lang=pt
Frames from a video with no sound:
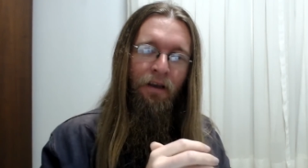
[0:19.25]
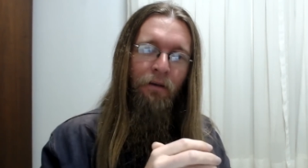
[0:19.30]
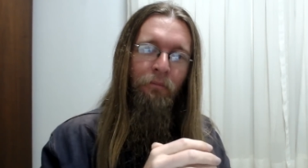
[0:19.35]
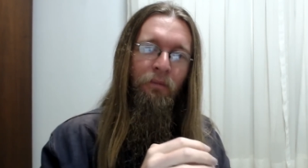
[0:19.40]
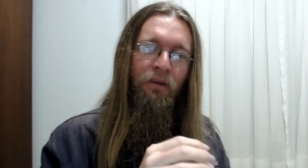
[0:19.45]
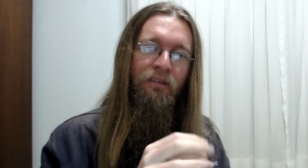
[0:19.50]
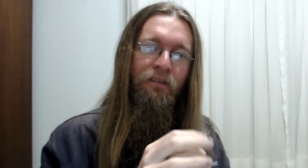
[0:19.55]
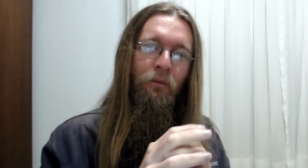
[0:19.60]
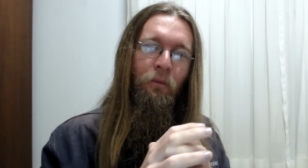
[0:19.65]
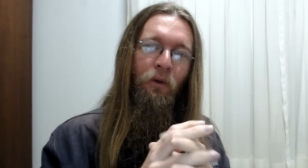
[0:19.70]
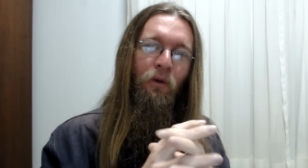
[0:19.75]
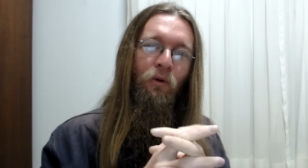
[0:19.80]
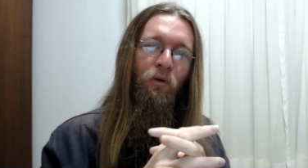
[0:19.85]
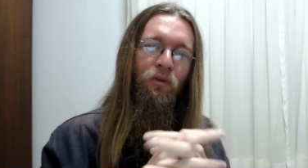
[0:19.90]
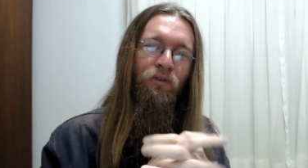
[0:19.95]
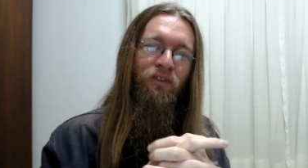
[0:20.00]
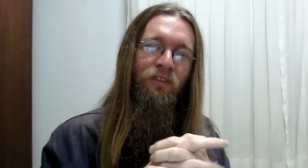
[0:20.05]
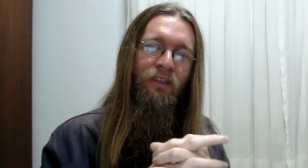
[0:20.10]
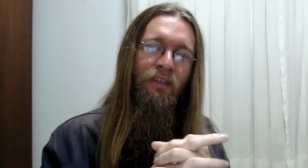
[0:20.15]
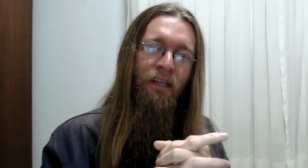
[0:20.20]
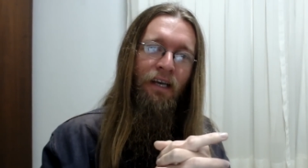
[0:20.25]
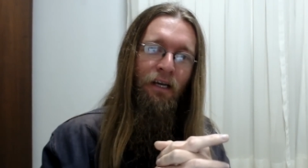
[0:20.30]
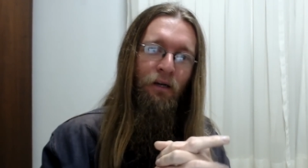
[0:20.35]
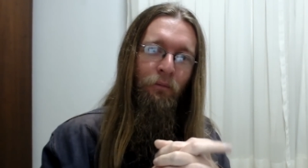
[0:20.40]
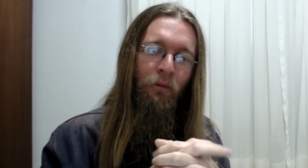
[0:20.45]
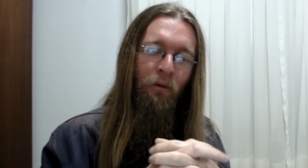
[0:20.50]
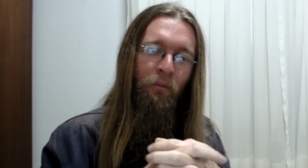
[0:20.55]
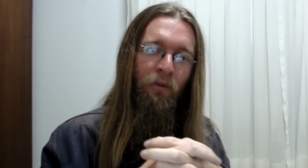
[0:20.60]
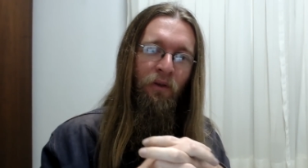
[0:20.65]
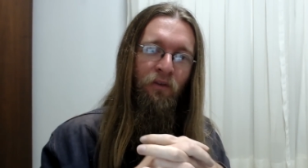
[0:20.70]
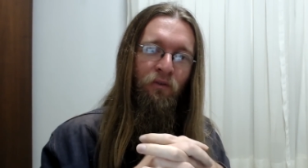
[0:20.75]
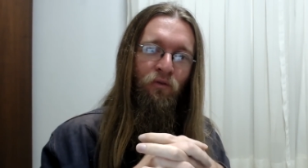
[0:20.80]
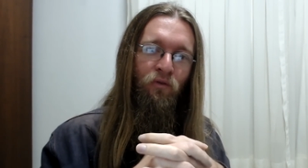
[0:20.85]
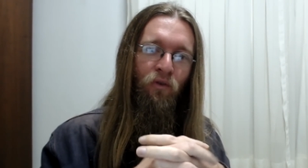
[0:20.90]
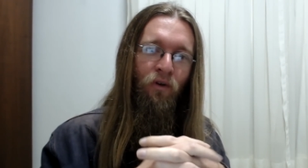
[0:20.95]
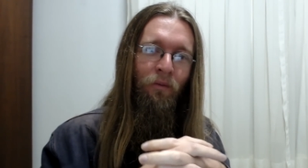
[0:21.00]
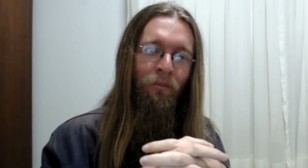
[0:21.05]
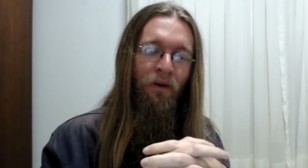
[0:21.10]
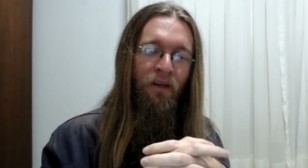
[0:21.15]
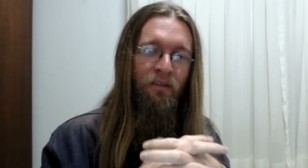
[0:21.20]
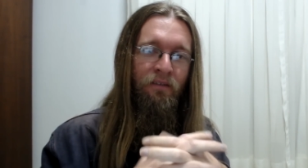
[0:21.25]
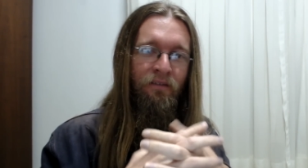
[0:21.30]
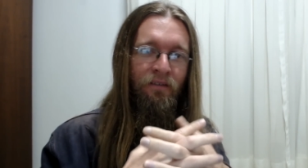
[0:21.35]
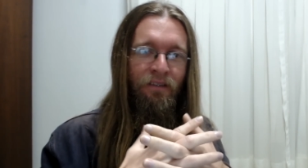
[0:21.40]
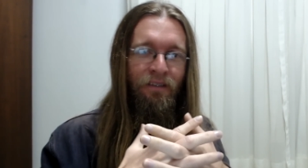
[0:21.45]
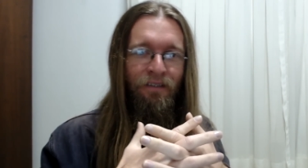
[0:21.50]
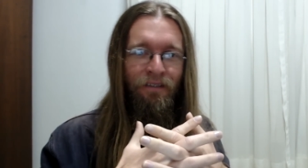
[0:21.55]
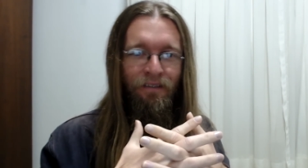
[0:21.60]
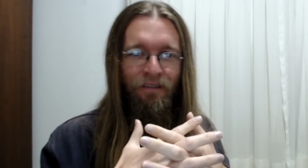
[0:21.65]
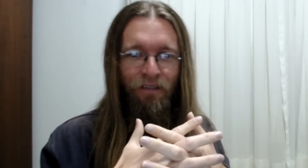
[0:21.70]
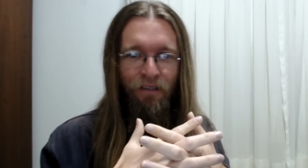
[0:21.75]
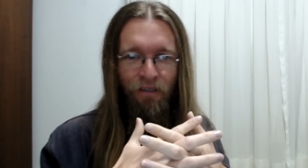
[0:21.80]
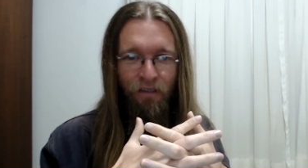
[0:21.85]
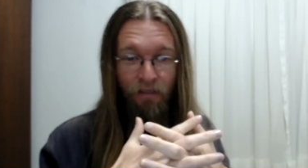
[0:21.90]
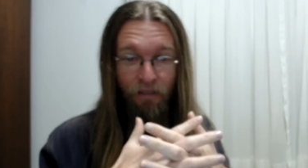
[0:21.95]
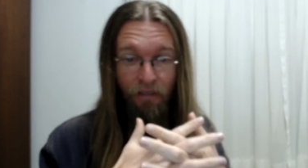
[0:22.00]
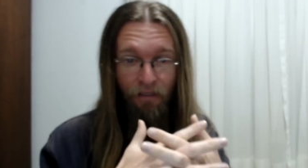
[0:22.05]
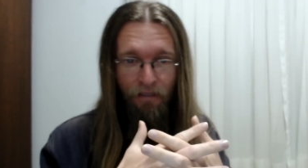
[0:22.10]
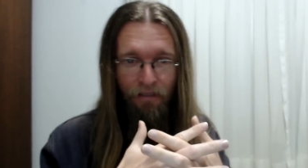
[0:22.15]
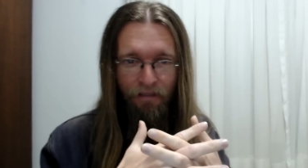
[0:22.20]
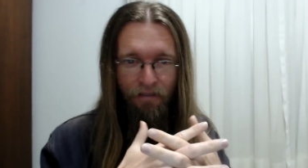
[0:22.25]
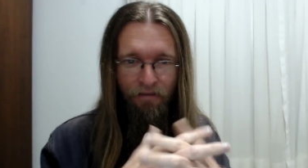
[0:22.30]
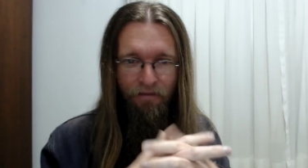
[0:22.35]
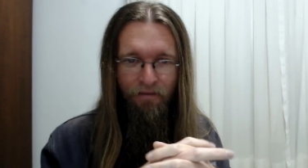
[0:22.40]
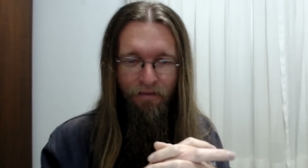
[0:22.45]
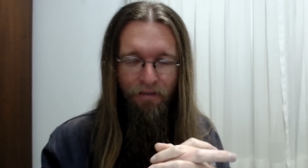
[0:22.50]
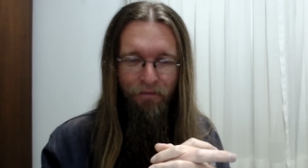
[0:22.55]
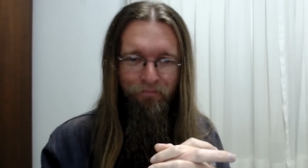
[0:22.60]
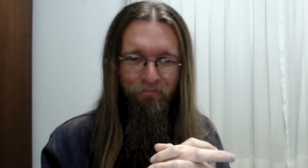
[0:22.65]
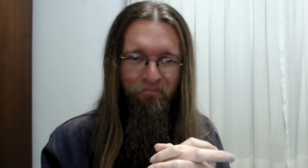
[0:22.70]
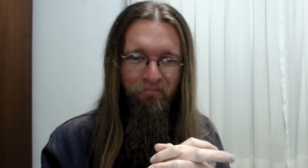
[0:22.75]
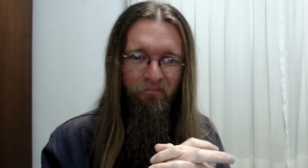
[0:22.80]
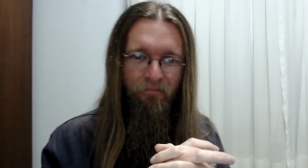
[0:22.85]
Mas eu me considero uma pessoa bastante realista